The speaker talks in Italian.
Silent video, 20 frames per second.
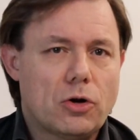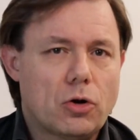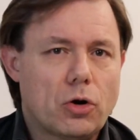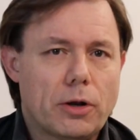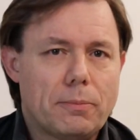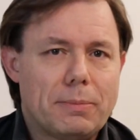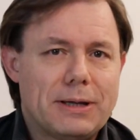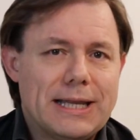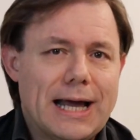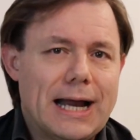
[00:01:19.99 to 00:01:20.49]

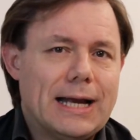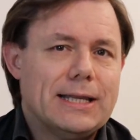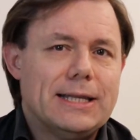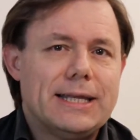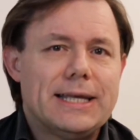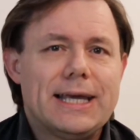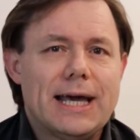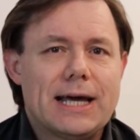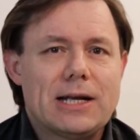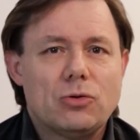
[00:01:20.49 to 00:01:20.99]
errore banale,
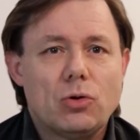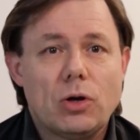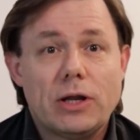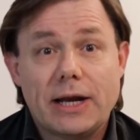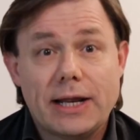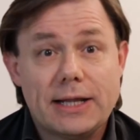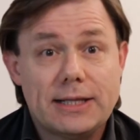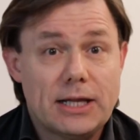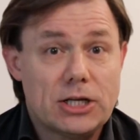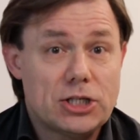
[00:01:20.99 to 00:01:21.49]
dichiarano le
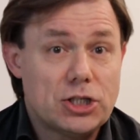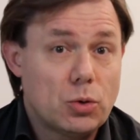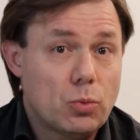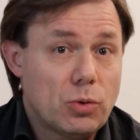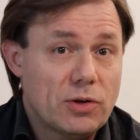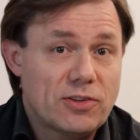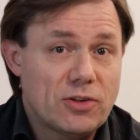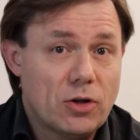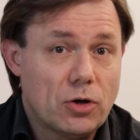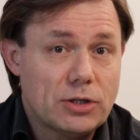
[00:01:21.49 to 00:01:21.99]
reti a
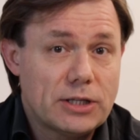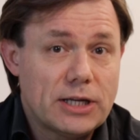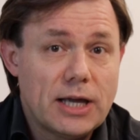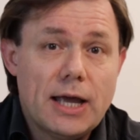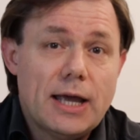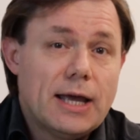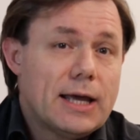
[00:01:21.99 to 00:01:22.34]
5 snodi